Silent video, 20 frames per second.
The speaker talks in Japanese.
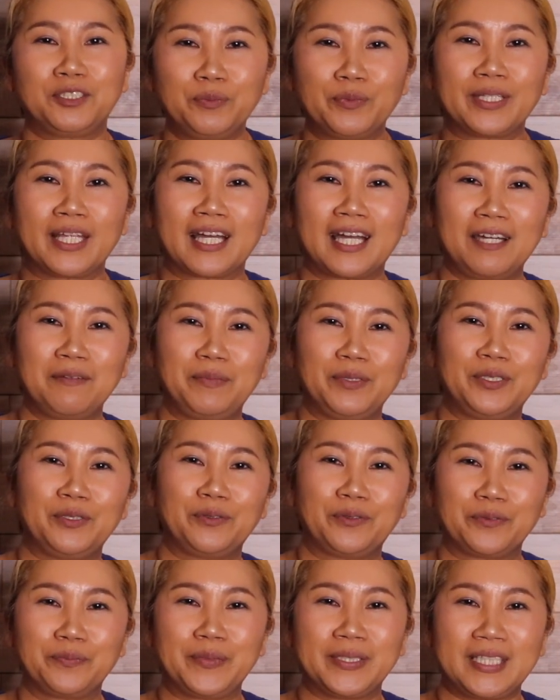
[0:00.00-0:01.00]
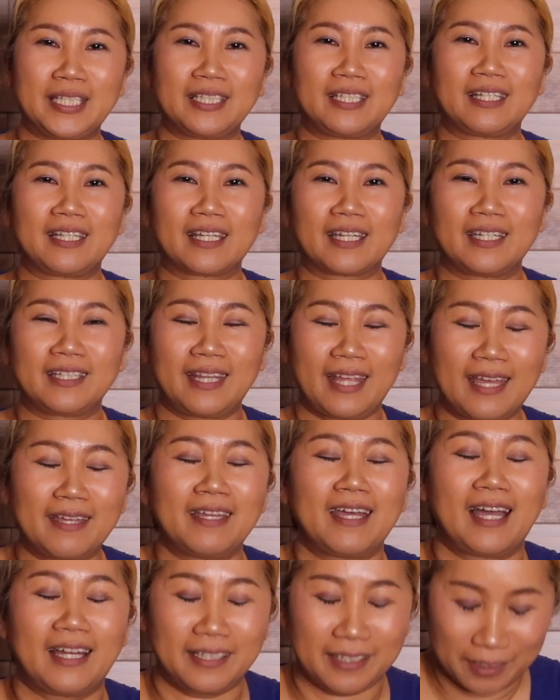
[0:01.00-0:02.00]
つも長いビデオを見ていただいて
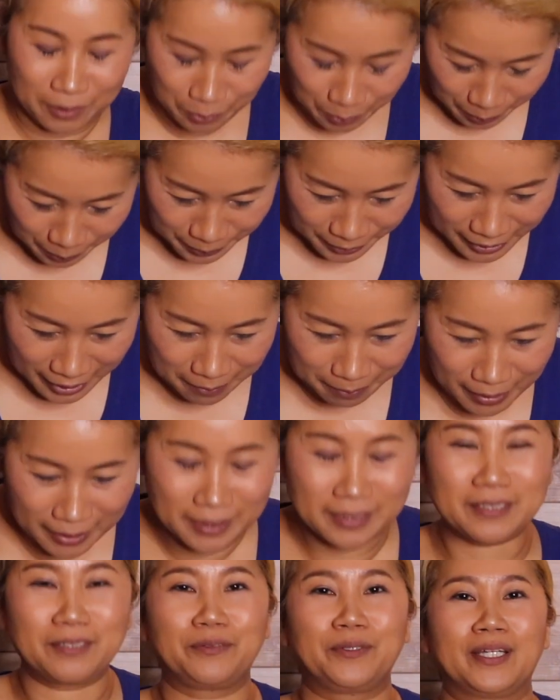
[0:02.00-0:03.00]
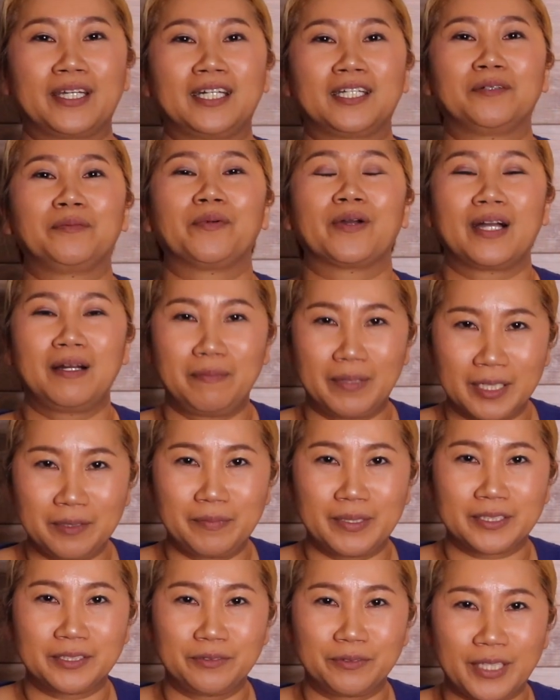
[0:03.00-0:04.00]
ありがとうございますこれからも頑張り
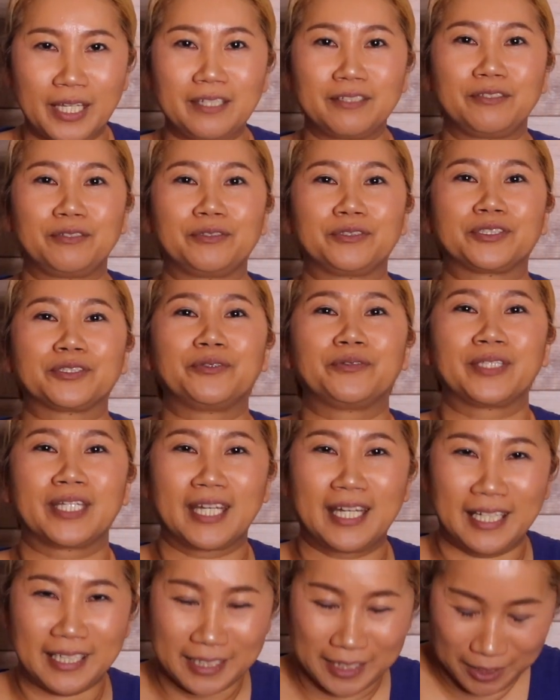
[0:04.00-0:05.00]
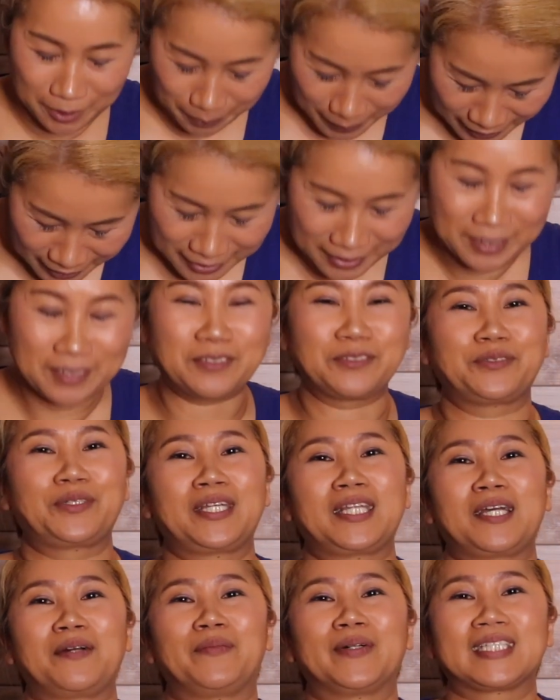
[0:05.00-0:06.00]
ますのでよろしくお願いしますそ
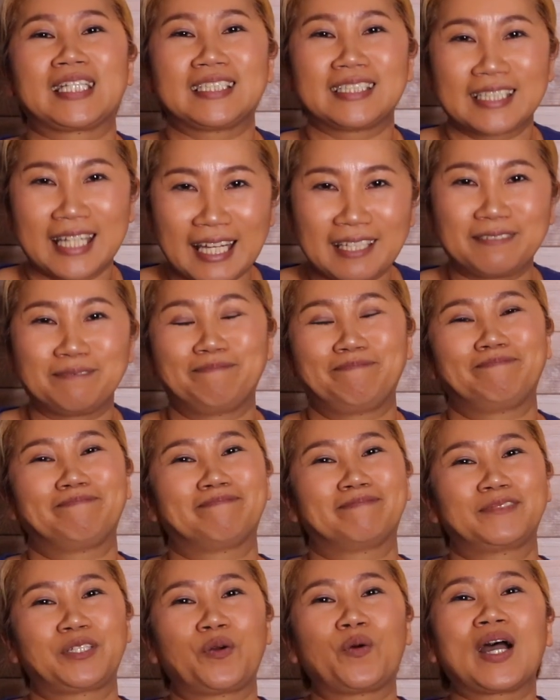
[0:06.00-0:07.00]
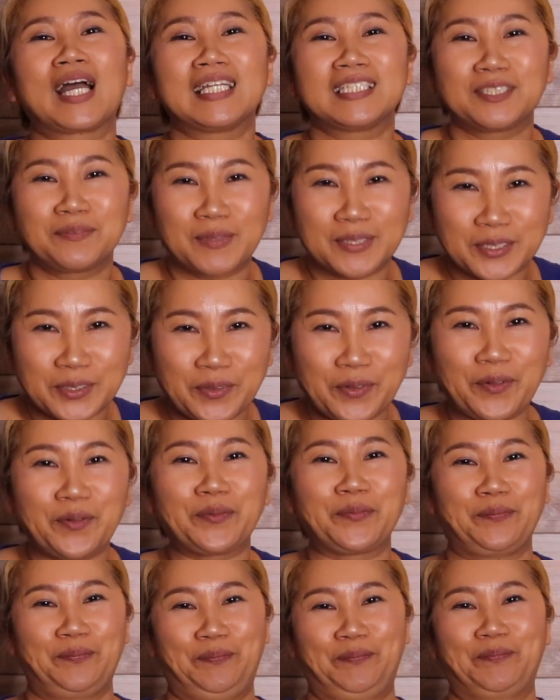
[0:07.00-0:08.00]
れではまた次回お会いしま
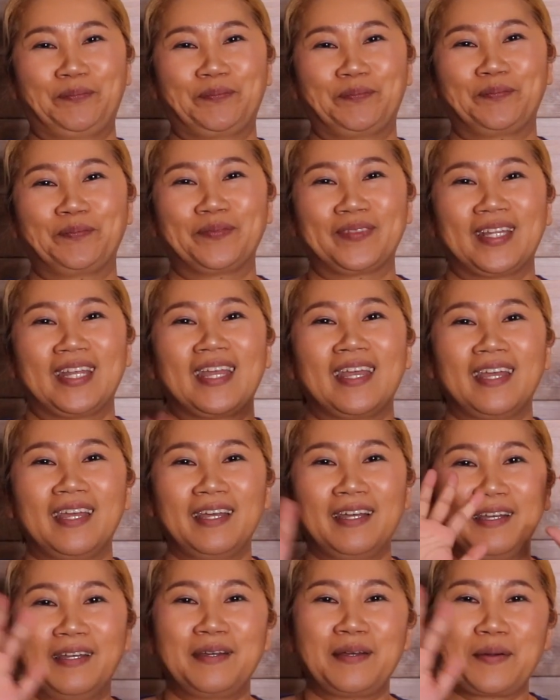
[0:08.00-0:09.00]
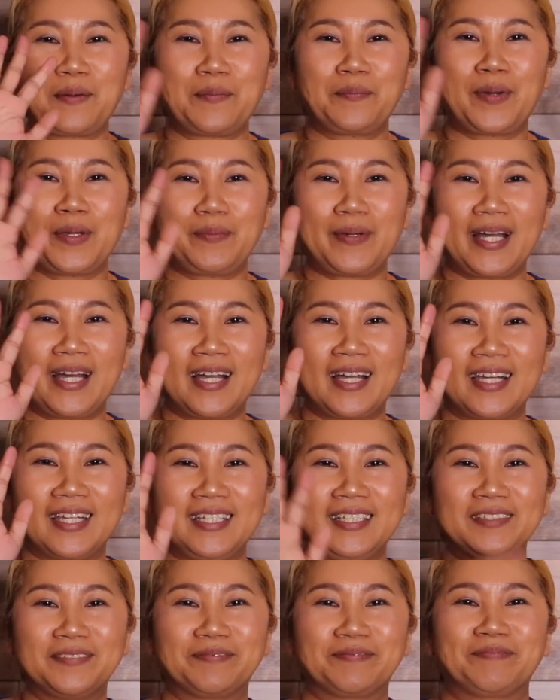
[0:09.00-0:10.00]
しょう
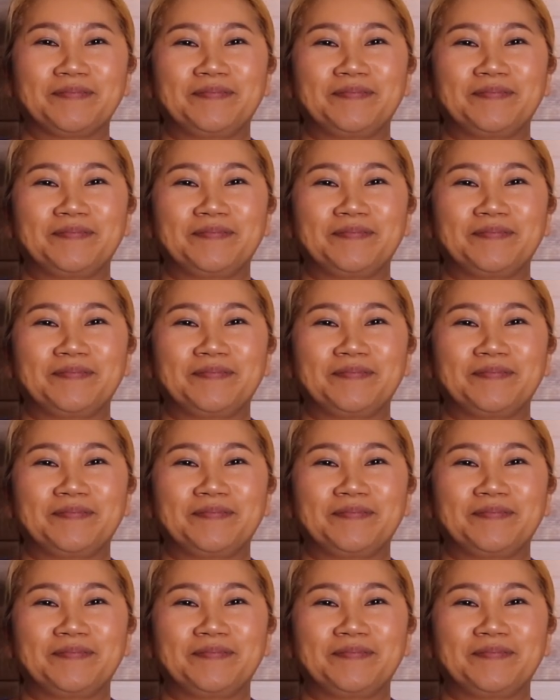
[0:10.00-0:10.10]
バイバイ